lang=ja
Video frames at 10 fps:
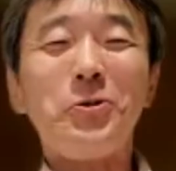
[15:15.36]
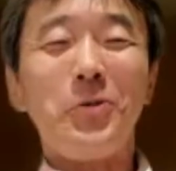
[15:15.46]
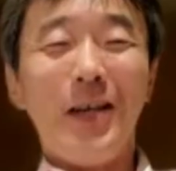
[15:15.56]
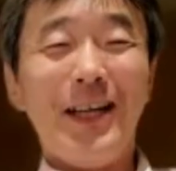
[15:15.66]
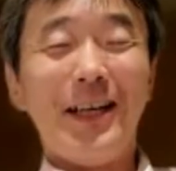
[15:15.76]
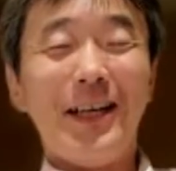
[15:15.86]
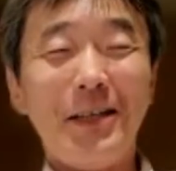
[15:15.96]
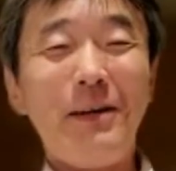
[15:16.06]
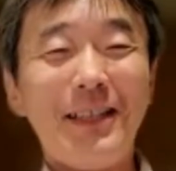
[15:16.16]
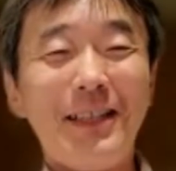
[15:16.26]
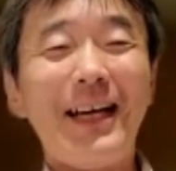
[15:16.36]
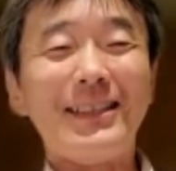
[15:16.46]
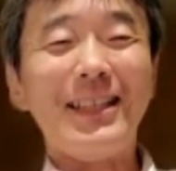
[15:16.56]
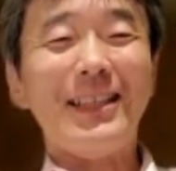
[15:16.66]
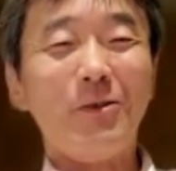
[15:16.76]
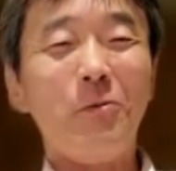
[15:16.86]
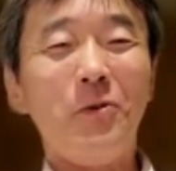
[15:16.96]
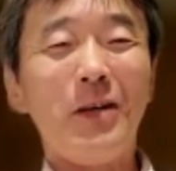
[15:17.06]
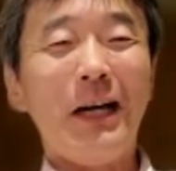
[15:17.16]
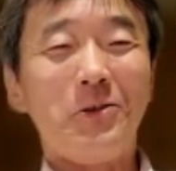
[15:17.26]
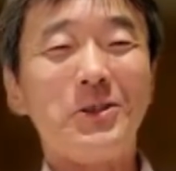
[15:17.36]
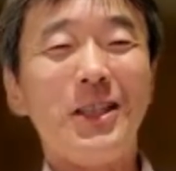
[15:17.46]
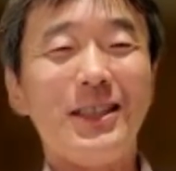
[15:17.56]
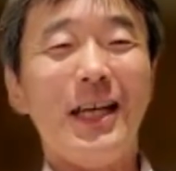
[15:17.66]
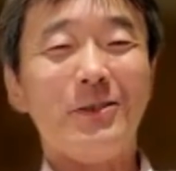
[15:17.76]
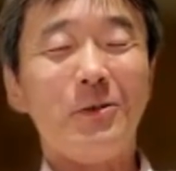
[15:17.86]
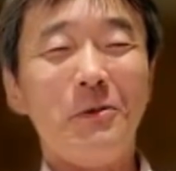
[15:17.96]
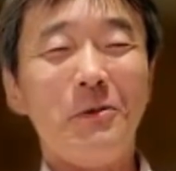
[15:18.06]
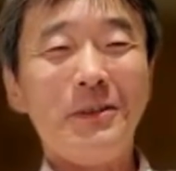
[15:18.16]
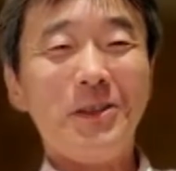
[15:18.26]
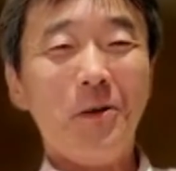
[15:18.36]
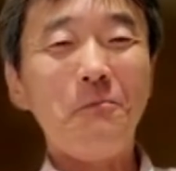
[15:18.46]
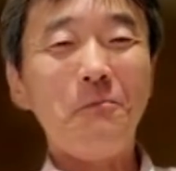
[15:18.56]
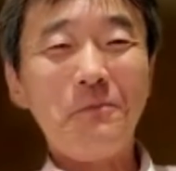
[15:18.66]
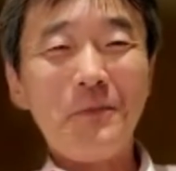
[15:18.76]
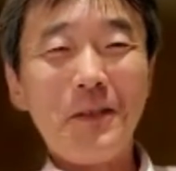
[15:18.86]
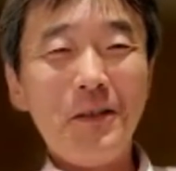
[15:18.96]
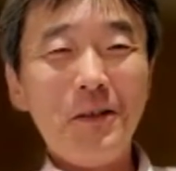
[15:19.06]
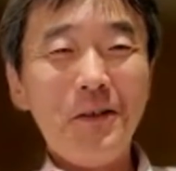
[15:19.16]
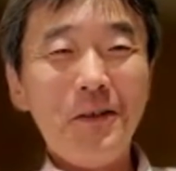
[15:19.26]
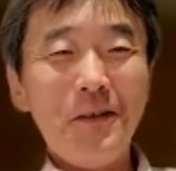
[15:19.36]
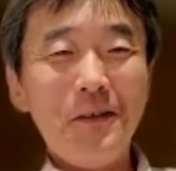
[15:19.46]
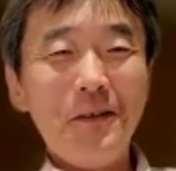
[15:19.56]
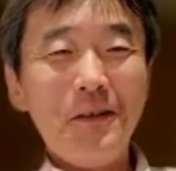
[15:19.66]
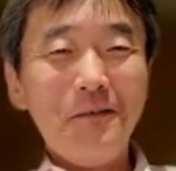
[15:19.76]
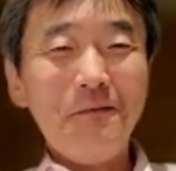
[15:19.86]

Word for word: とやらなければいけなかったんだと思う可能性すらあると思います。それ